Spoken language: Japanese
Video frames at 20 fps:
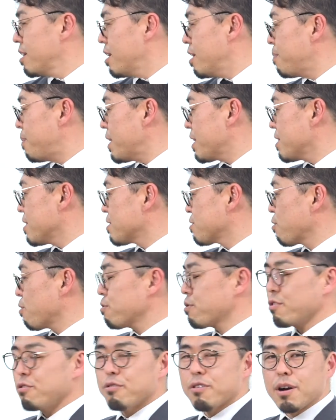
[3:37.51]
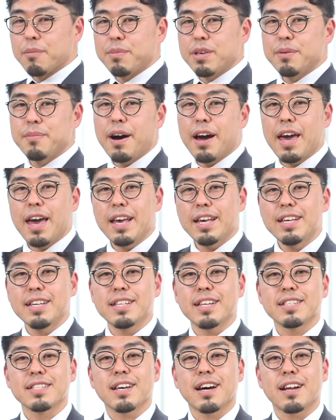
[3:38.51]
やっぱり揃ってる方が見栄えい
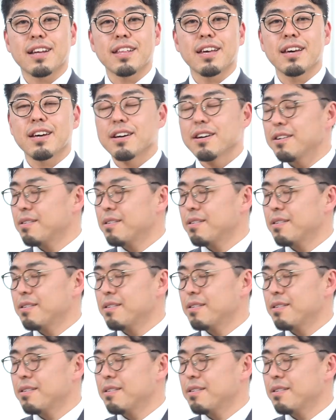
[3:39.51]
いですからね、